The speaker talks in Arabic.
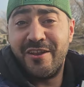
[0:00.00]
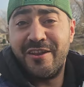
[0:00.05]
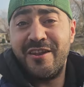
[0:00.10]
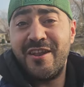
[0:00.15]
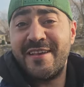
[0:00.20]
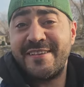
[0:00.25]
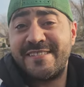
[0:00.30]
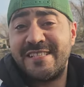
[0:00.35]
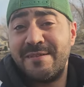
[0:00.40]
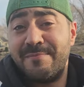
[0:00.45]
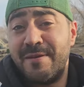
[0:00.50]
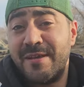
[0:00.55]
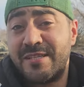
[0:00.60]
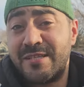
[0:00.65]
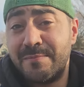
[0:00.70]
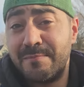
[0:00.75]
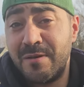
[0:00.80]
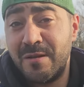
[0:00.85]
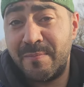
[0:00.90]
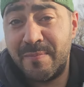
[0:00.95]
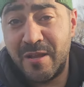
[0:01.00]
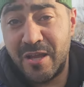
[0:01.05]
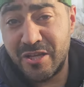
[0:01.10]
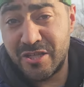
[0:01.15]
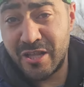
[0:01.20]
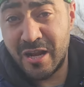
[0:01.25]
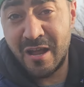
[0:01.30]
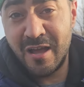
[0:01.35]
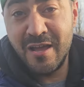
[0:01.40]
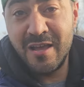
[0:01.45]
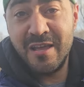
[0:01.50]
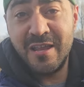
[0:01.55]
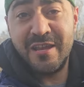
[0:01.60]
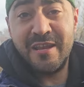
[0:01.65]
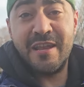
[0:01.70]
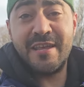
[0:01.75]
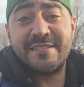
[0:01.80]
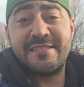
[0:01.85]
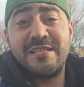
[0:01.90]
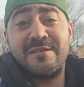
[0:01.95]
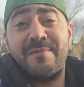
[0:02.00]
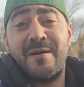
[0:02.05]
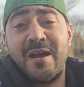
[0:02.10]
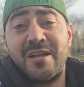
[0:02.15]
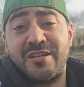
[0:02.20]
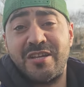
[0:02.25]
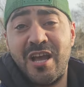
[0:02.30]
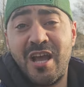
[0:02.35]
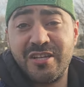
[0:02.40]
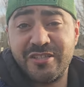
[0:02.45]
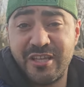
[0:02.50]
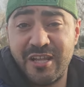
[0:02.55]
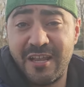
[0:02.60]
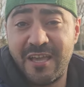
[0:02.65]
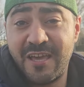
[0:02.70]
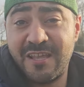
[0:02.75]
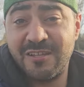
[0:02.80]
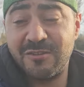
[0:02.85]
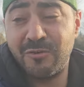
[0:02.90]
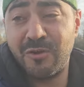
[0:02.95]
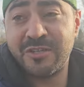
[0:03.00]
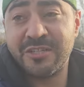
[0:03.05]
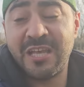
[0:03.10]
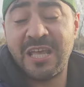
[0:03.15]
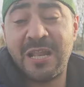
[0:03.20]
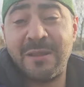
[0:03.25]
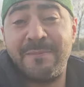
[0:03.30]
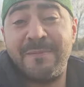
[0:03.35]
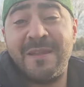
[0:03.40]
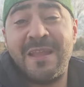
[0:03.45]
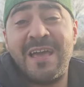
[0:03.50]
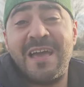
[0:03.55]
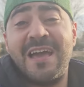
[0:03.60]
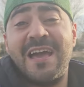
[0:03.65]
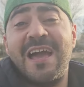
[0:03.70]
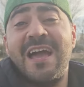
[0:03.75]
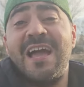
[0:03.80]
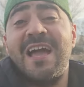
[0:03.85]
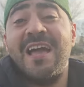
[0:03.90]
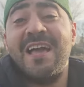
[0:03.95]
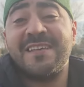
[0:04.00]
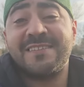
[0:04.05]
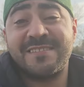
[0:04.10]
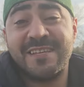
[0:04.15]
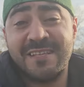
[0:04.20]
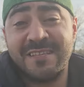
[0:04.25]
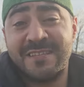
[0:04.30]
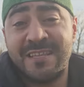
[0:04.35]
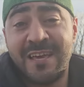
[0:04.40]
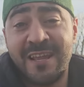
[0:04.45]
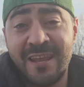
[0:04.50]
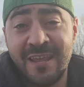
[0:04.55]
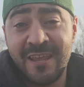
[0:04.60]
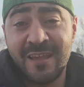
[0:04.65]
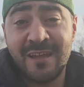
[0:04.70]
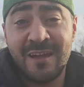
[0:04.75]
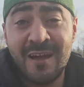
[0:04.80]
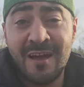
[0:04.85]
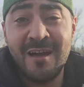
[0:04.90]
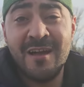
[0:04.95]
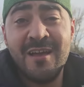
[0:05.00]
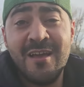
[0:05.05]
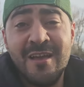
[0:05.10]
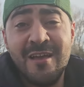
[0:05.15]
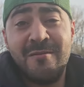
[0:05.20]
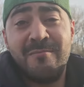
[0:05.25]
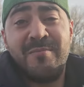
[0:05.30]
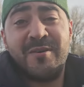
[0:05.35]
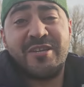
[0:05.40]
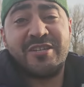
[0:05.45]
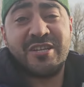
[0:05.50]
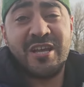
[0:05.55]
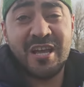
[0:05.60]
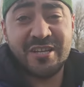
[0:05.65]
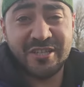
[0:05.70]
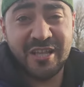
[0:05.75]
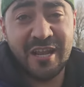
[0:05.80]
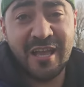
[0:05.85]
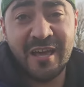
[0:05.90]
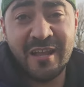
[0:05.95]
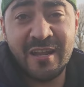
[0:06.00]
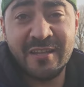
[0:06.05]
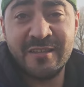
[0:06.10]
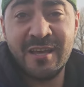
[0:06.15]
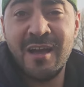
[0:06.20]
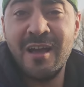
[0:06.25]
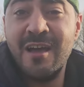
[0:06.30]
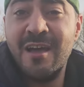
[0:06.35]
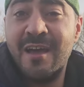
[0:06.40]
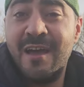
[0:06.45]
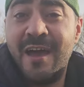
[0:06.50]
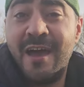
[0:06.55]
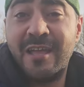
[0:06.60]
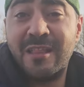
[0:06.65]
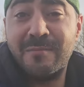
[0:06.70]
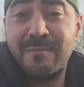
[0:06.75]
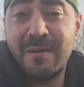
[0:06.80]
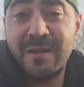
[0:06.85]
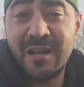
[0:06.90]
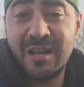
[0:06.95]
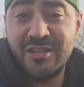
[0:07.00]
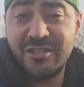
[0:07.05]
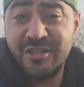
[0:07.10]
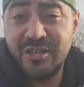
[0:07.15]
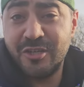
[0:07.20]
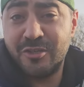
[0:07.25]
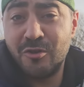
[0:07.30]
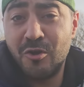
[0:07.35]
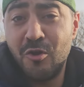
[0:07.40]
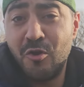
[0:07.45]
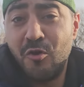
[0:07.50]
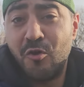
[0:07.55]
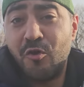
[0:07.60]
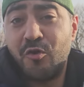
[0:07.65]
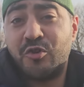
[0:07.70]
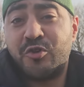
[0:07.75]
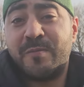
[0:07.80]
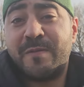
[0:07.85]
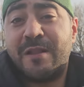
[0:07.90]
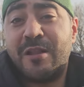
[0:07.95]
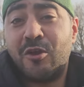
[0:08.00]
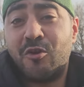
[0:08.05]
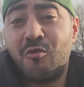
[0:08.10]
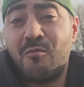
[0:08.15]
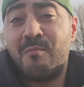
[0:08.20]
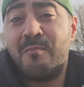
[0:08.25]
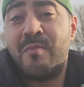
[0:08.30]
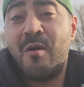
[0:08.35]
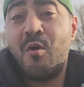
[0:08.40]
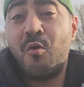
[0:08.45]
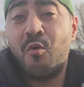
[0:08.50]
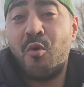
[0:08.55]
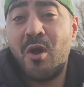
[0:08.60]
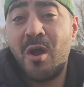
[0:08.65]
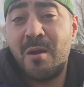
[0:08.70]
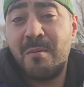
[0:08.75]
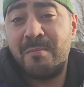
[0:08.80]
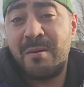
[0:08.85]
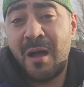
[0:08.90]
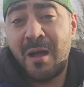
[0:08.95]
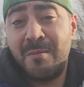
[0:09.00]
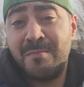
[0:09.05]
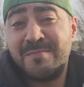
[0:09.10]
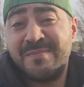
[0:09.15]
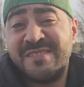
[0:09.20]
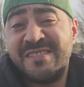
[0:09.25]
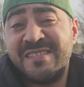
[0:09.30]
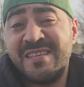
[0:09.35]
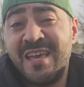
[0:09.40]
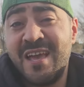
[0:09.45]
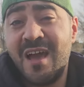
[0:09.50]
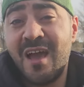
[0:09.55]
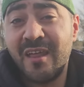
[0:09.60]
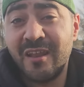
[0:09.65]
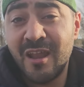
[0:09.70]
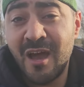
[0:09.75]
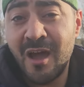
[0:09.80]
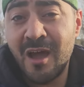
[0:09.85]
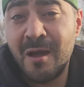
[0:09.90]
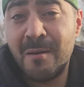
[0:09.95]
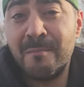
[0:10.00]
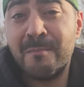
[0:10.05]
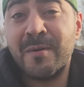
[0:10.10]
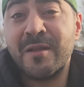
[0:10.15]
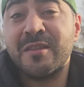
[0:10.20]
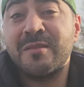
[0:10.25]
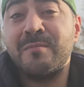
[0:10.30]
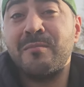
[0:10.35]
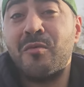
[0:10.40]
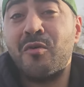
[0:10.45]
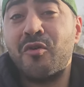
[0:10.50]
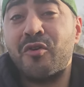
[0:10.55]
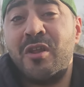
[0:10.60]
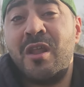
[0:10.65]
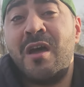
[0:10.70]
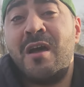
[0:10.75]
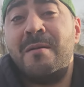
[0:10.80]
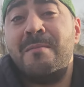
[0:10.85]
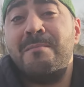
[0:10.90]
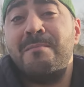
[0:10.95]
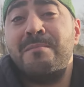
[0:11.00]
الناس اللي مهتمين بالهجره الناس اللي باغا تهاجر لكندا وكتقرب على احسن طريقه باش تهاجر لكندا هذه المره جيت وجبت لكم بوابه مزيانه مضمونه